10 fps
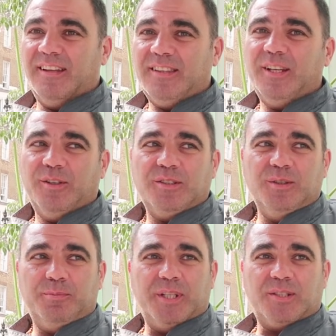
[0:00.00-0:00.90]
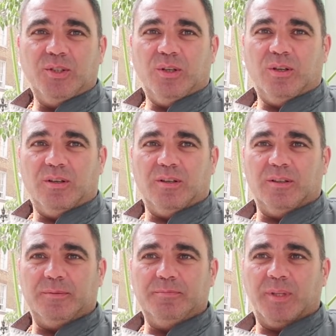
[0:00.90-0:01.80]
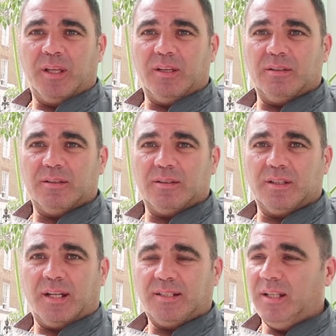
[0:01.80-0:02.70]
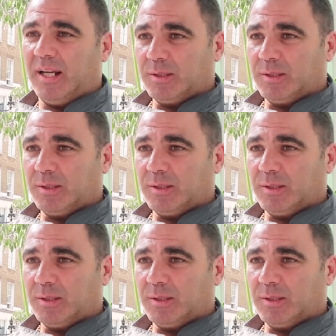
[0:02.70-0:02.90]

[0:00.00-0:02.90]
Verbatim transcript: Este negocio empezó eh, así de